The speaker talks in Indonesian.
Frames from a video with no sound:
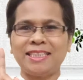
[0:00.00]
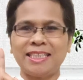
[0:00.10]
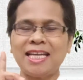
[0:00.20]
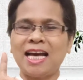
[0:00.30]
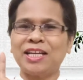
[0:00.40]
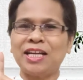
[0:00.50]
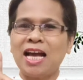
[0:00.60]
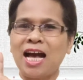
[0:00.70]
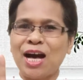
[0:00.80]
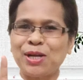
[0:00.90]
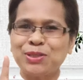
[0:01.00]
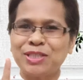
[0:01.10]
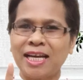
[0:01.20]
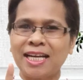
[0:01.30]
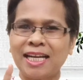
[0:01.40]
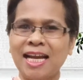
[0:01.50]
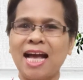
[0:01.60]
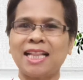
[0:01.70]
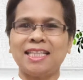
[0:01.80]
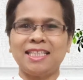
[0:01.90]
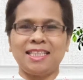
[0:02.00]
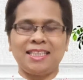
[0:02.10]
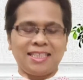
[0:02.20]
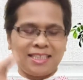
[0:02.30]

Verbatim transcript: Jadi harus dengan rendah hati